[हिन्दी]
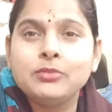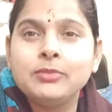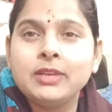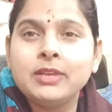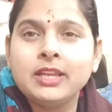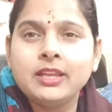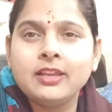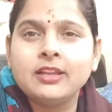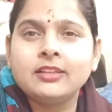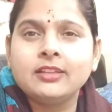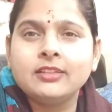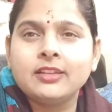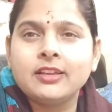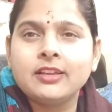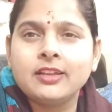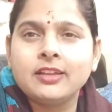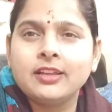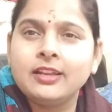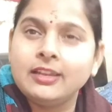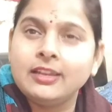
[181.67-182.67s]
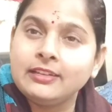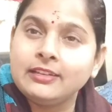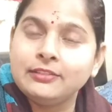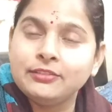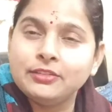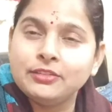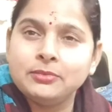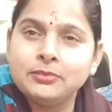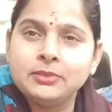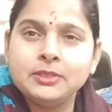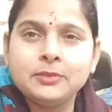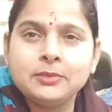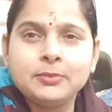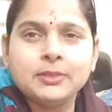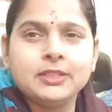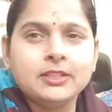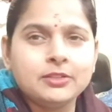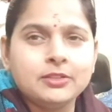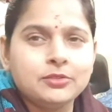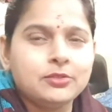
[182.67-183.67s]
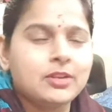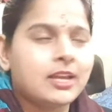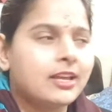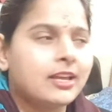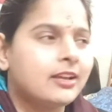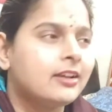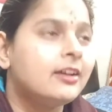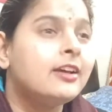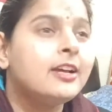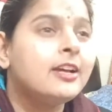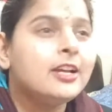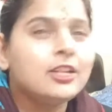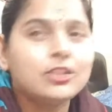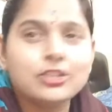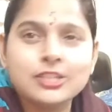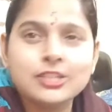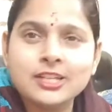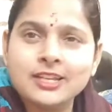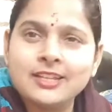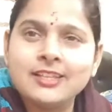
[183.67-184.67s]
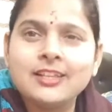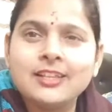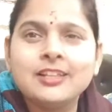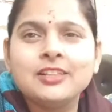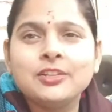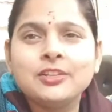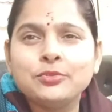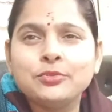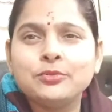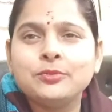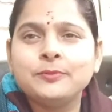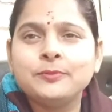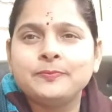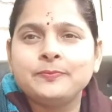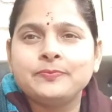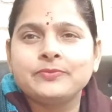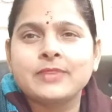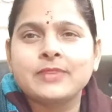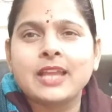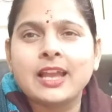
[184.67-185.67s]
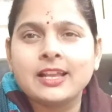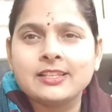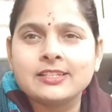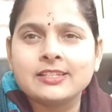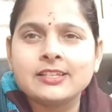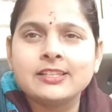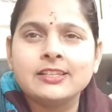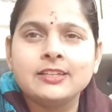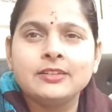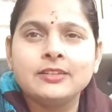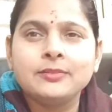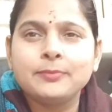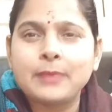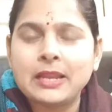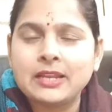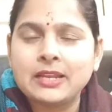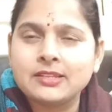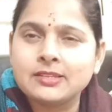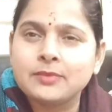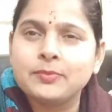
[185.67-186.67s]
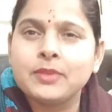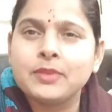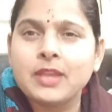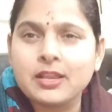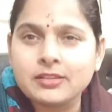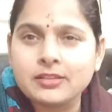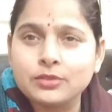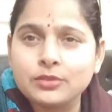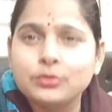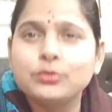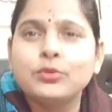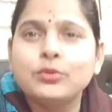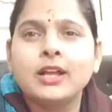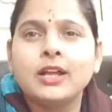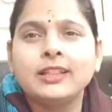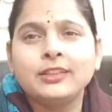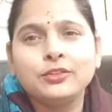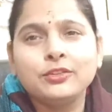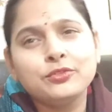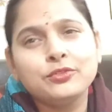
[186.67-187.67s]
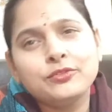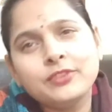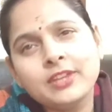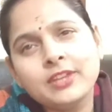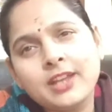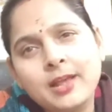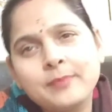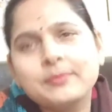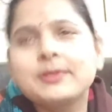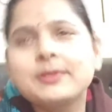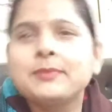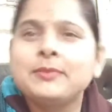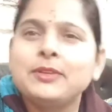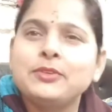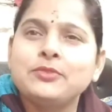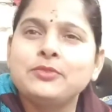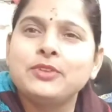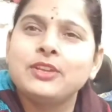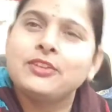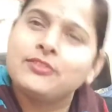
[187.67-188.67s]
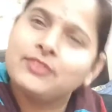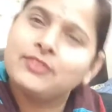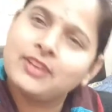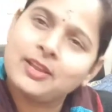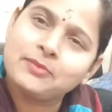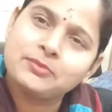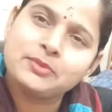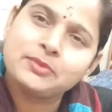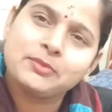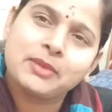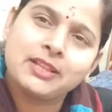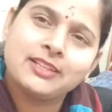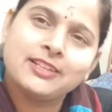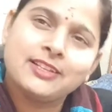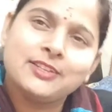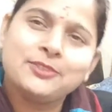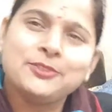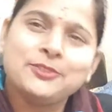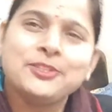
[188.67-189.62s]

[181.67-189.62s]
बिल्कुल भी नहीं आता है लेकिन फिर भी ये पतंग उड़ाएगा तो चलिए देखती हूँ आज का दिन पहले सबके यहाँ से हो आती हूँ फिर आपसे मिलूंगी फिर आपसे बात